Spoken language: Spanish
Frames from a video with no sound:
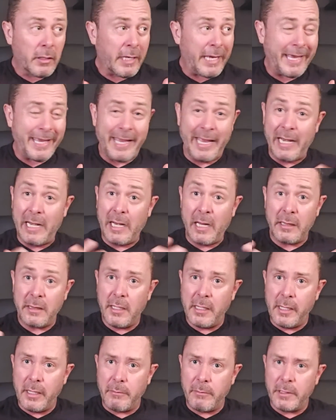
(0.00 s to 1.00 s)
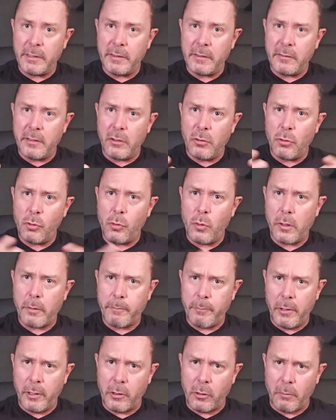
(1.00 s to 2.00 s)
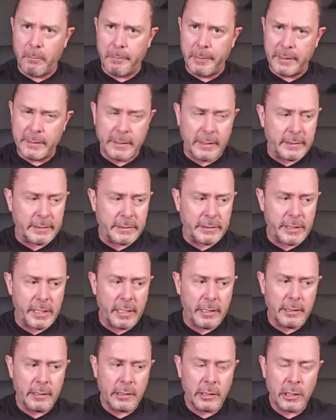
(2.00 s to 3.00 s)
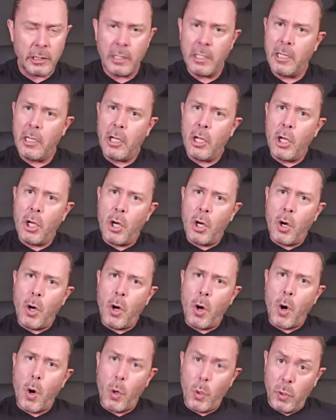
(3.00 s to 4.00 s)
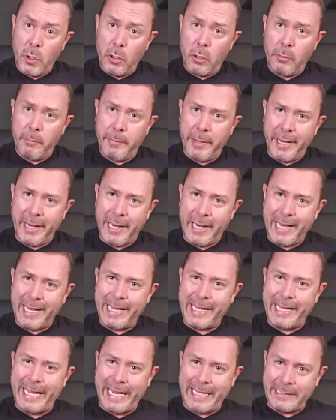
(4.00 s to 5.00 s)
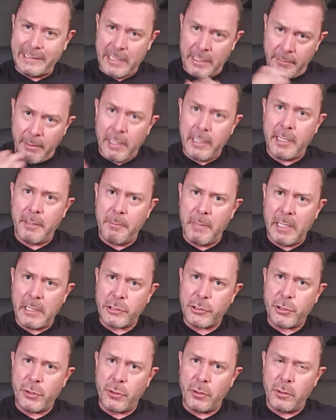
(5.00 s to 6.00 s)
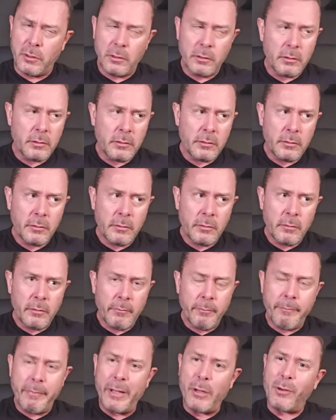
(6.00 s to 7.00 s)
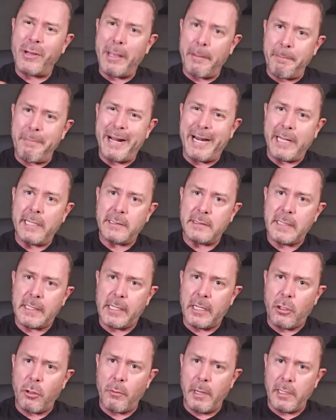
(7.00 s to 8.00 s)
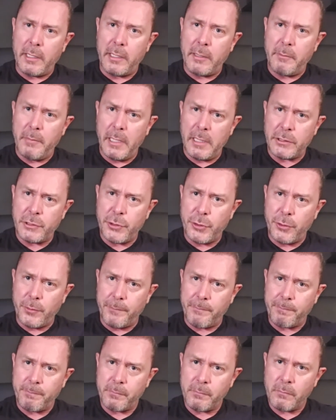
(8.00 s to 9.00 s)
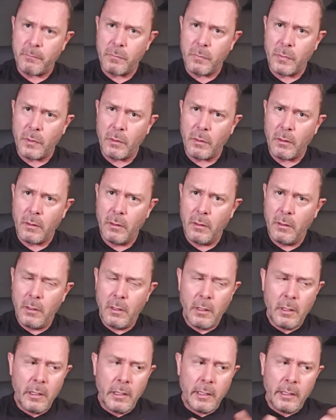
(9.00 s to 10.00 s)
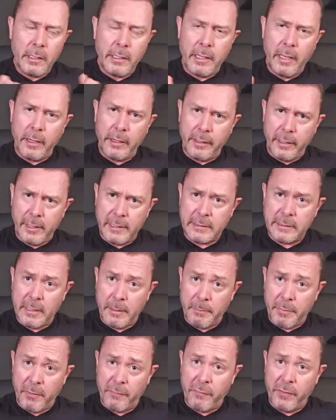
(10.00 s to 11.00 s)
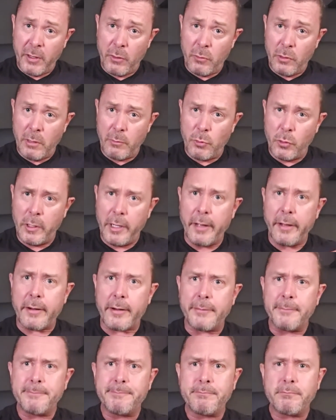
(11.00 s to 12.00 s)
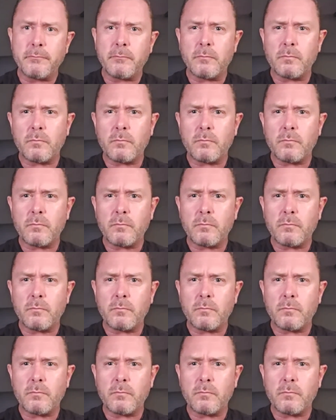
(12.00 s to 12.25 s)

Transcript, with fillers: que genéticamente tiene un cuerpo de competencia, o un hombre que sí va al gimnasio, pero que parece que no va al gimnasio? ¿Qué crees que prefiere una mujer?